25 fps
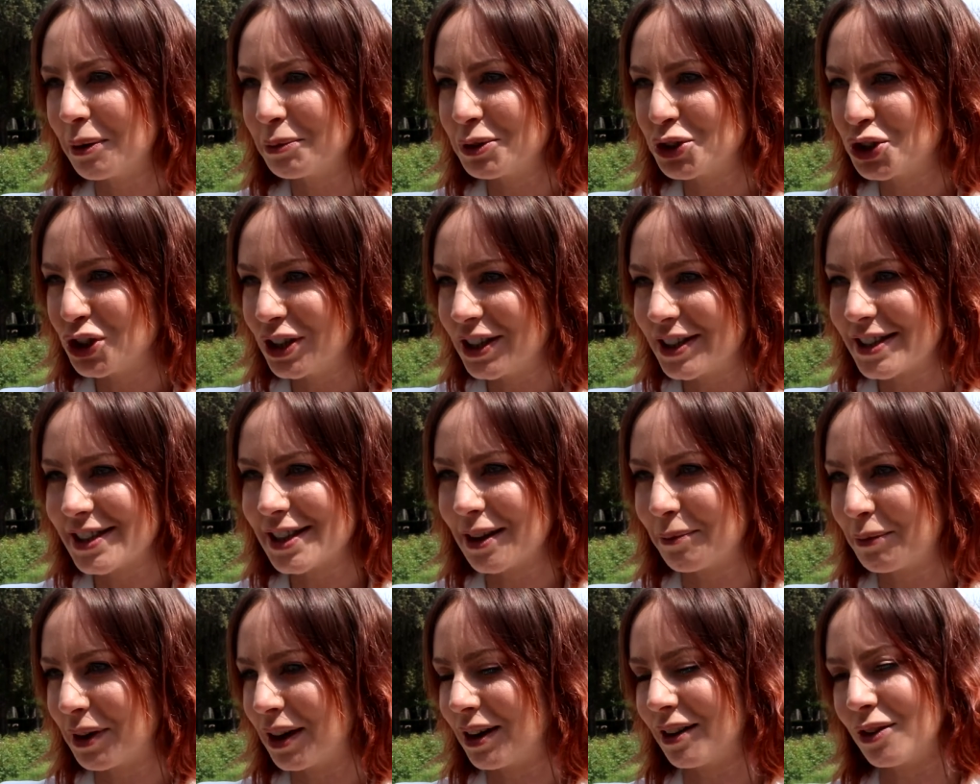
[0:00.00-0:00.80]

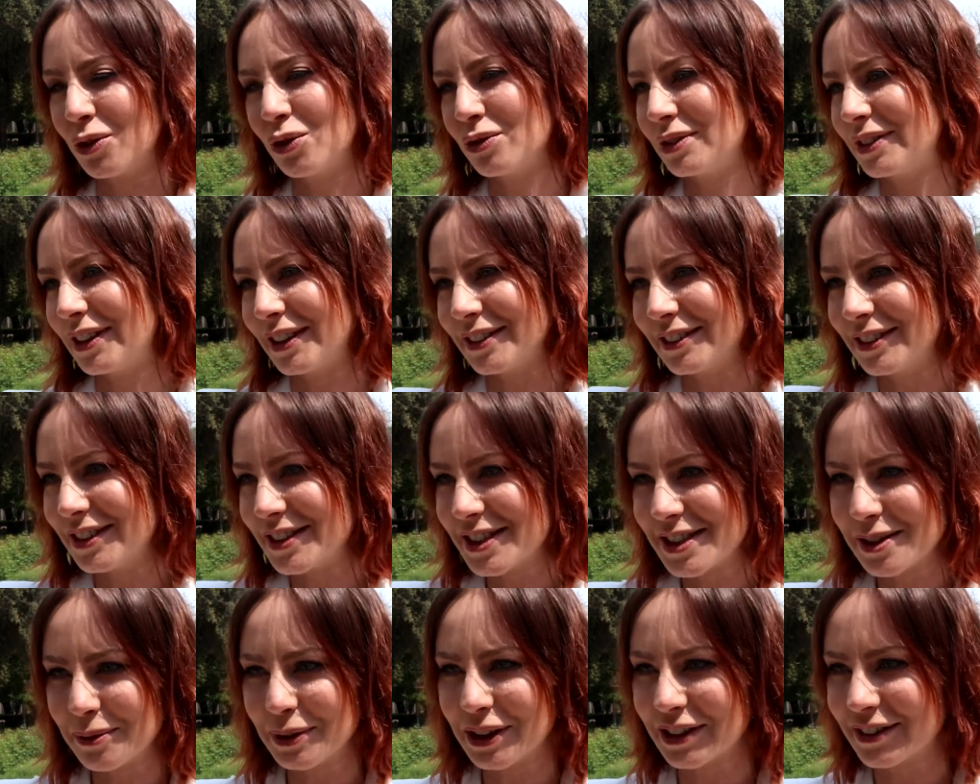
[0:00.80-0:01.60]
amicizie, ma con
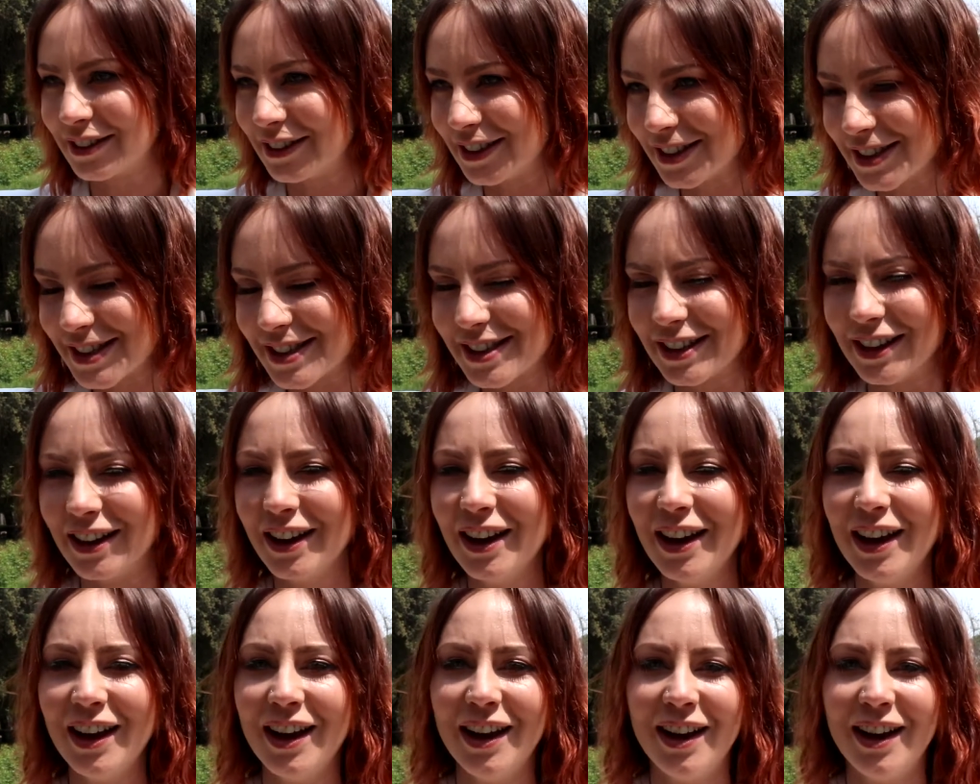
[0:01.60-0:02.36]
tantissimi artisti,